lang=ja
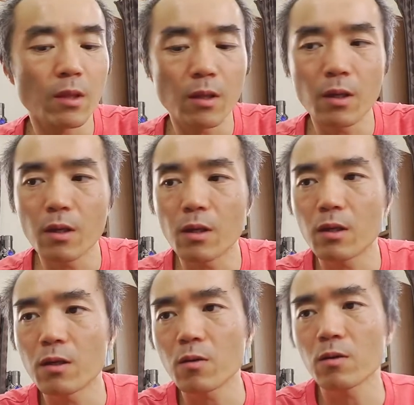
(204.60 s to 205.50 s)
うん、で、
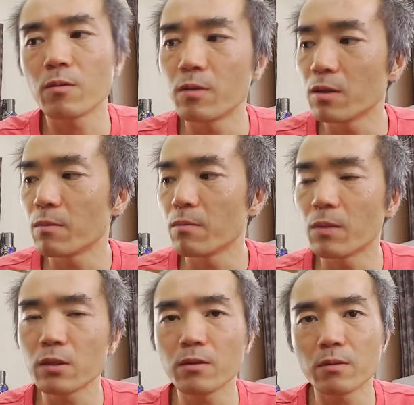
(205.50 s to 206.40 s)
え、
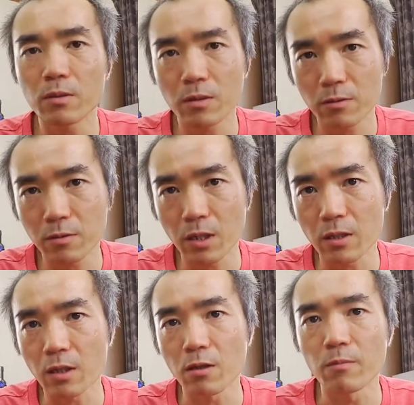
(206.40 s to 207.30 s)
丸、福
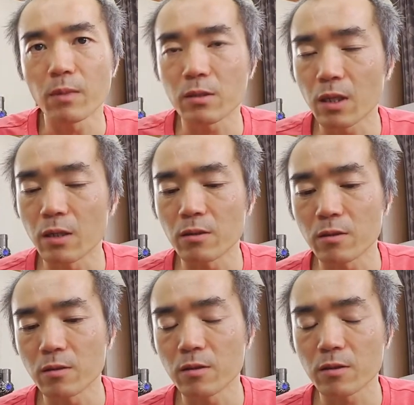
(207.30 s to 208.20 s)
蓮さんの丸大
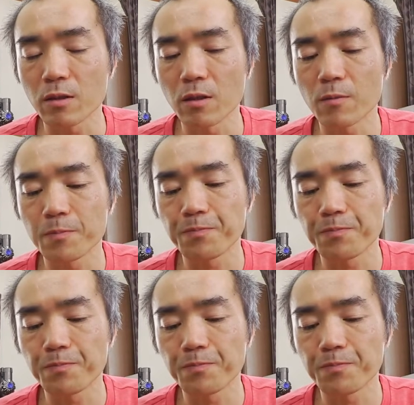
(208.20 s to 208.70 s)
豆ですね。